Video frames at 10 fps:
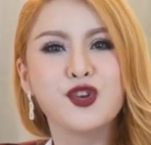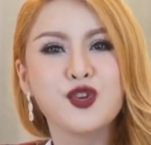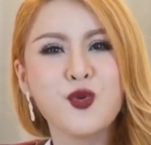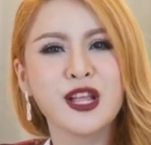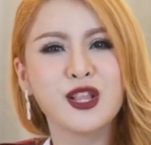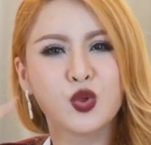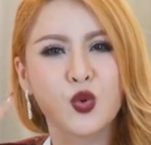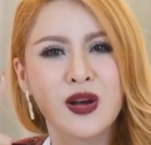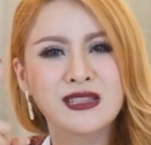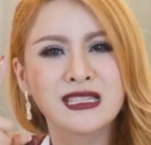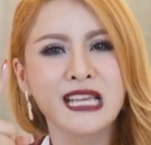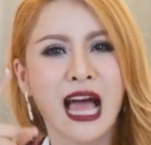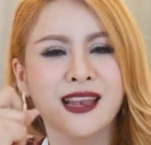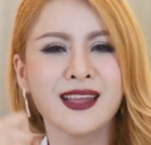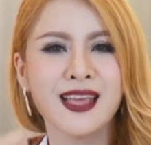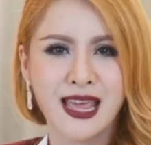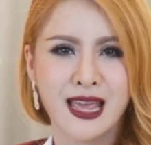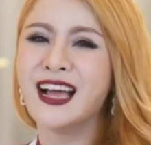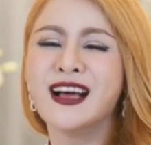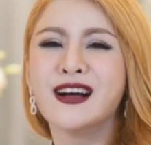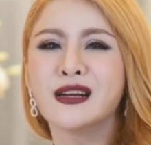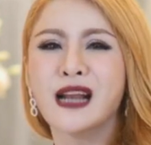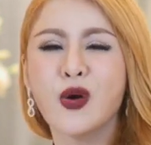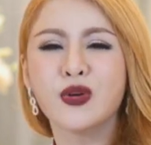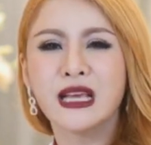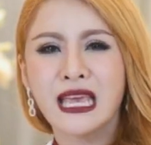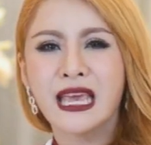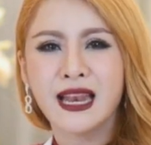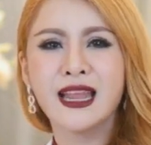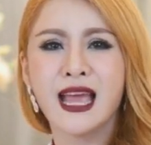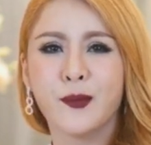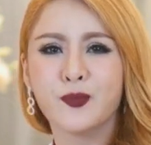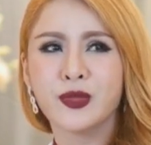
ด้วยตัวฉันเองเราเขียนเด็ก